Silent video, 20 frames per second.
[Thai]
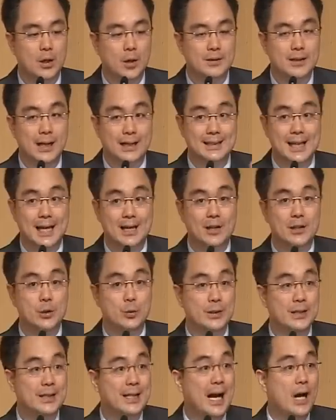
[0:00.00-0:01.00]
Contract Size ก็อ
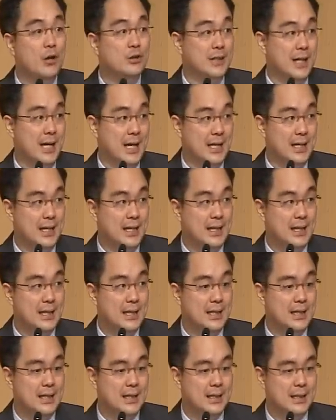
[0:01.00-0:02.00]
ยู่ที่
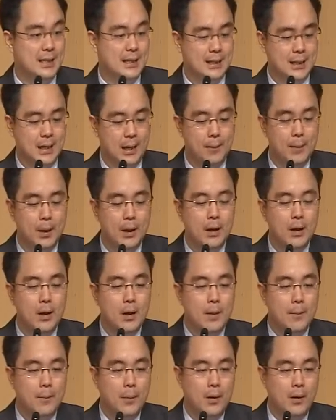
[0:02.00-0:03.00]
900,000 นะครับ
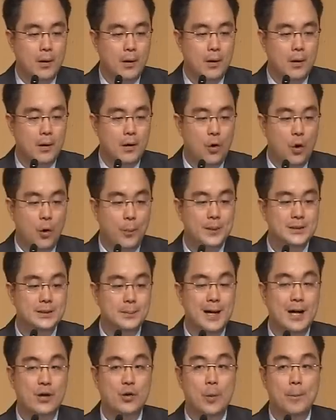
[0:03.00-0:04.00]
พอ6พฤษ
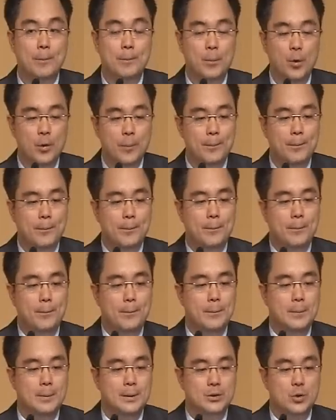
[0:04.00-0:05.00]
ภาคมปุ๊บ
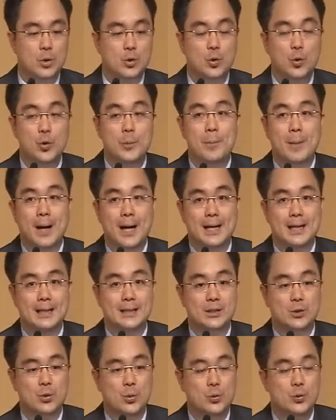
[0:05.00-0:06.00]
ตัวคูณใหม่
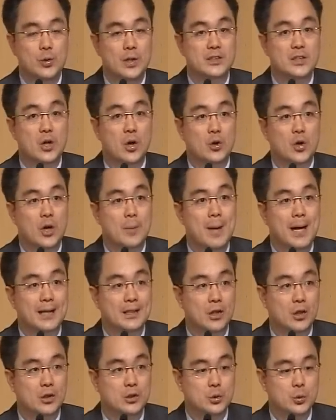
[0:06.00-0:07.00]
จะคูณด้วย200บาท
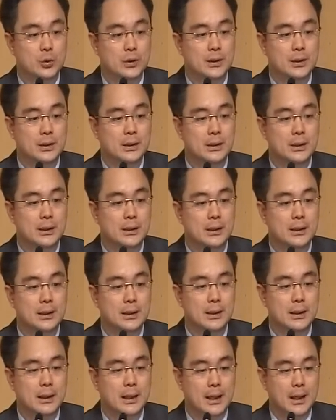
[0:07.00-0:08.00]
ต่อจุด
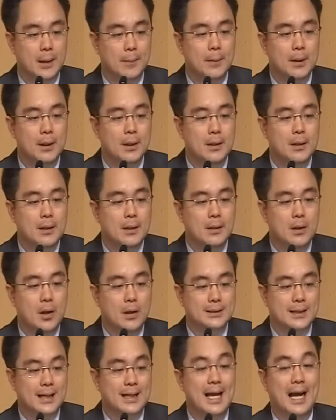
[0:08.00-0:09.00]
นะครับก็
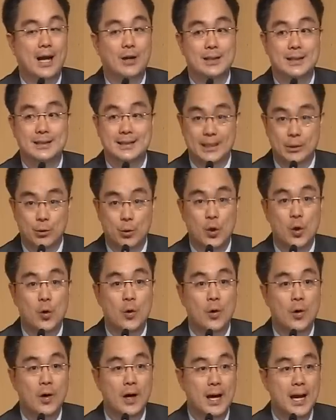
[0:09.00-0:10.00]
ขนาดก็จะจิ๋วล
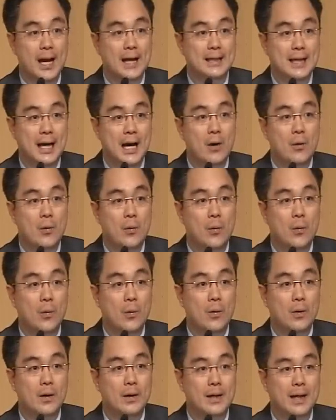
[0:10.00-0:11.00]
ง5เท่า
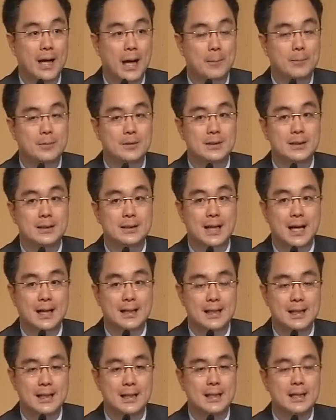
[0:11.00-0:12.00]
นะครับซึ่งทั้ง
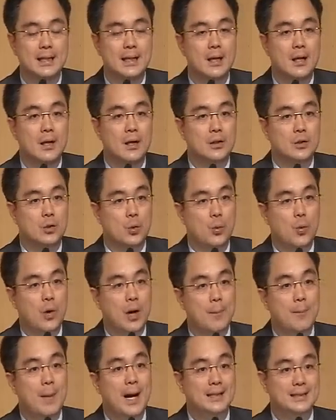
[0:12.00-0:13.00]
นี้ตัว
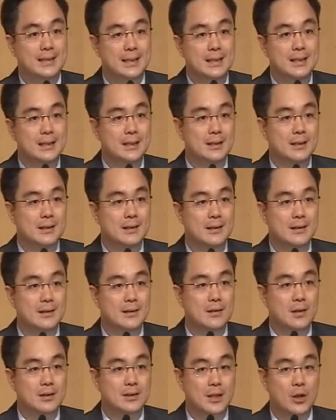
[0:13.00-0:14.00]
Margin
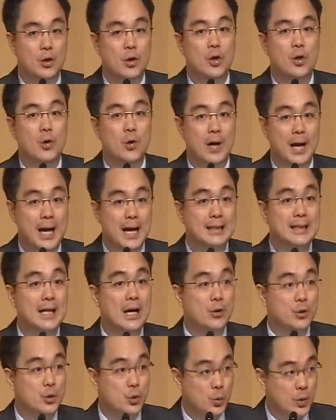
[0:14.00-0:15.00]
ก็จะลดลง5
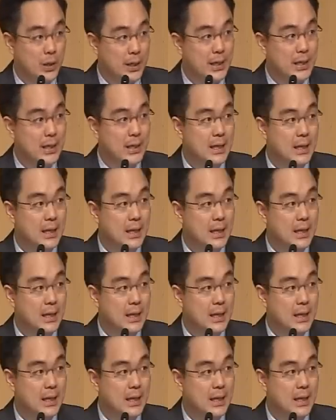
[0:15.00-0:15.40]
เท่าด้วย